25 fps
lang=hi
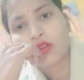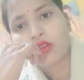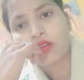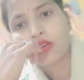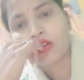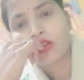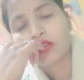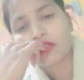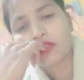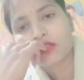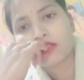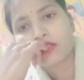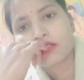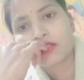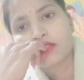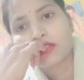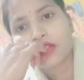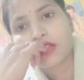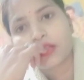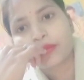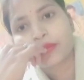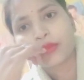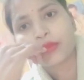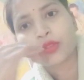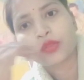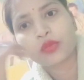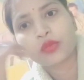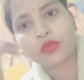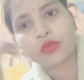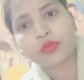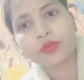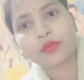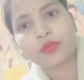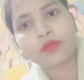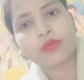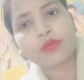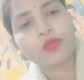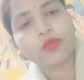और अभी तो
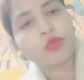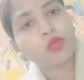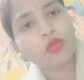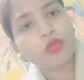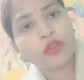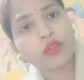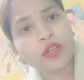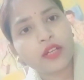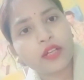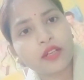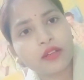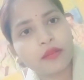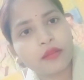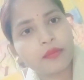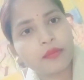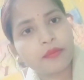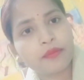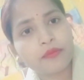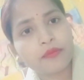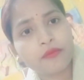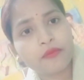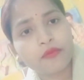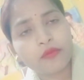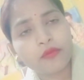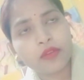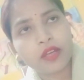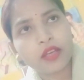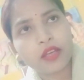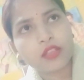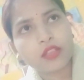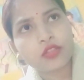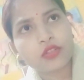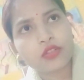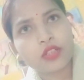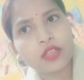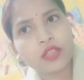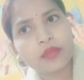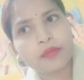बहुत
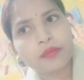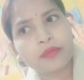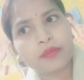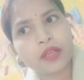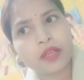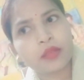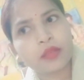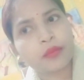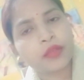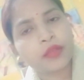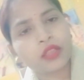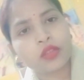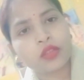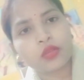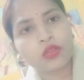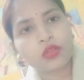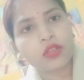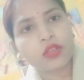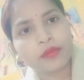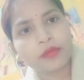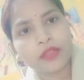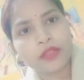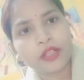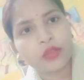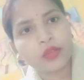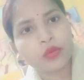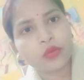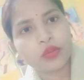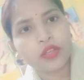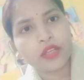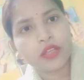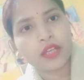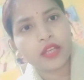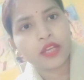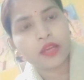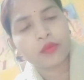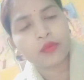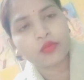एक्चुअली वन मंथ तो कंप्लीट हो ही
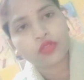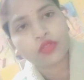गया है